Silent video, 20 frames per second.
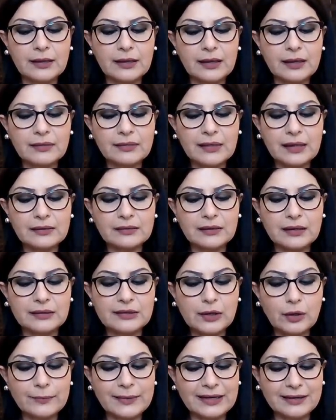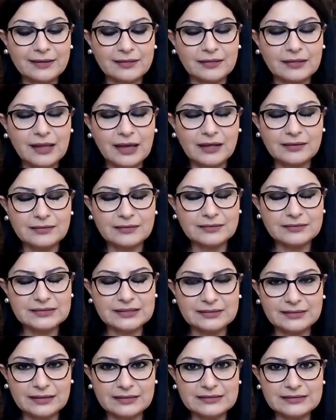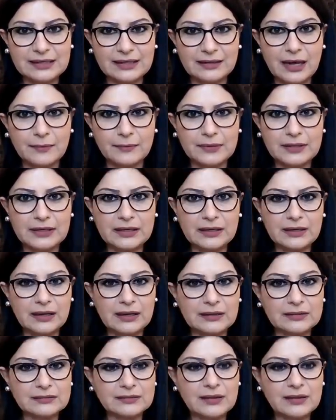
إذا يوم الاثنين 6 نيسان أبريل